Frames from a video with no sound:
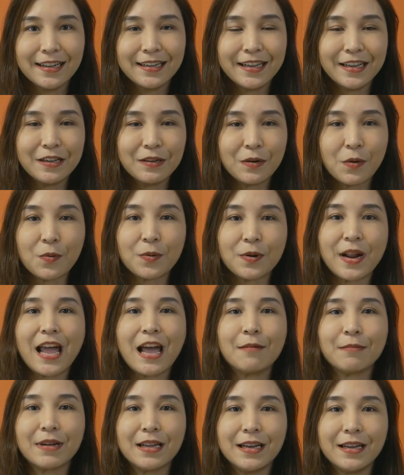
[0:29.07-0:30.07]
ที่โรงแร
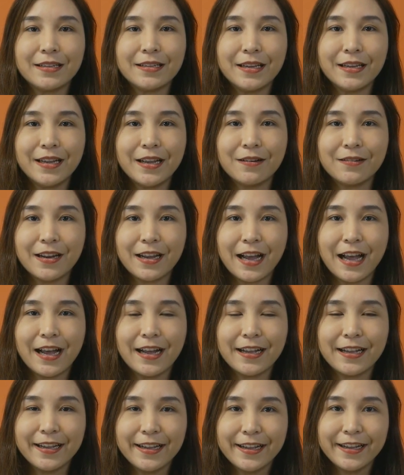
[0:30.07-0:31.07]
มกันเลยทีเดียวนะ
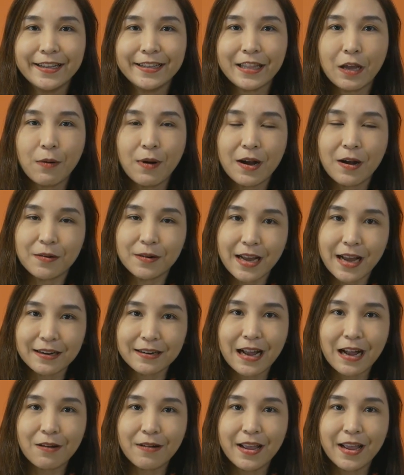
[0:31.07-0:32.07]
คะ แต่ว่าของทาง
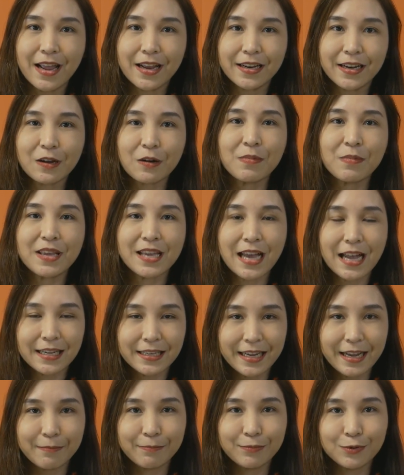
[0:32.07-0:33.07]
เราเองเนี่ยก็มีการ
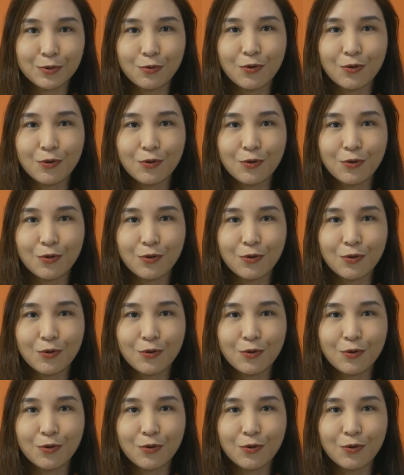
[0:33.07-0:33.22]
เก็บ